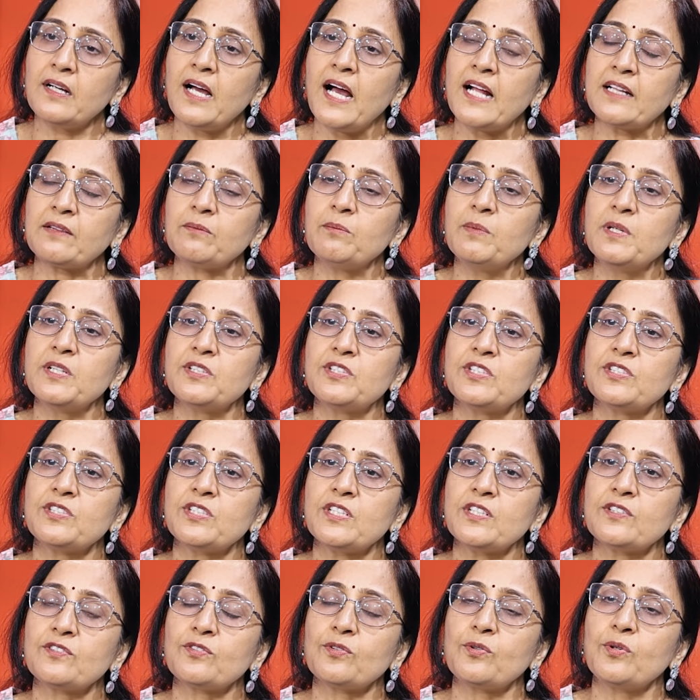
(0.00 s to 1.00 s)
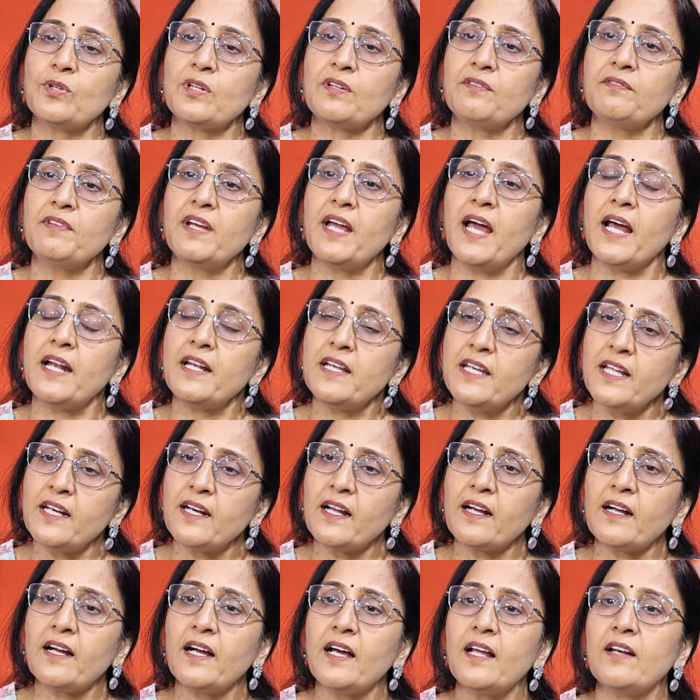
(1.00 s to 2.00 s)
ఆత్మహత్య చేసుకోవటమే అన్ని
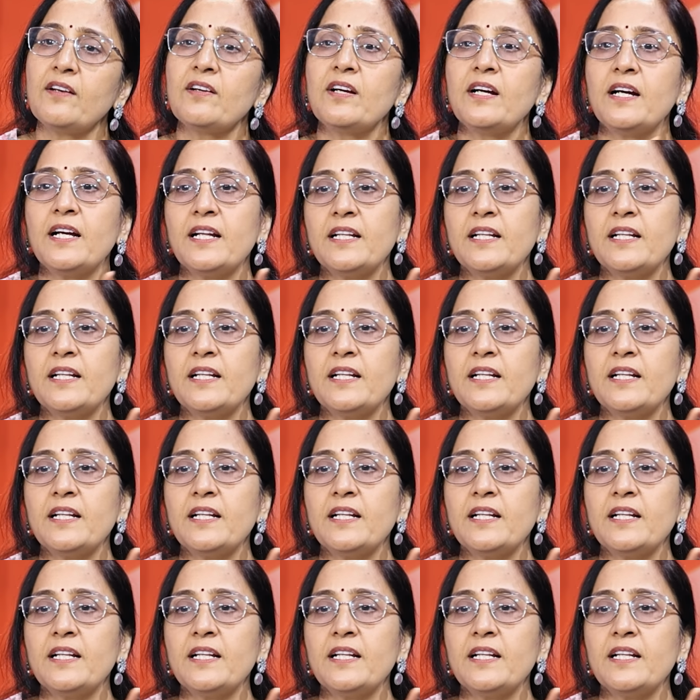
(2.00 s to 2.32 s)
రకాలుగా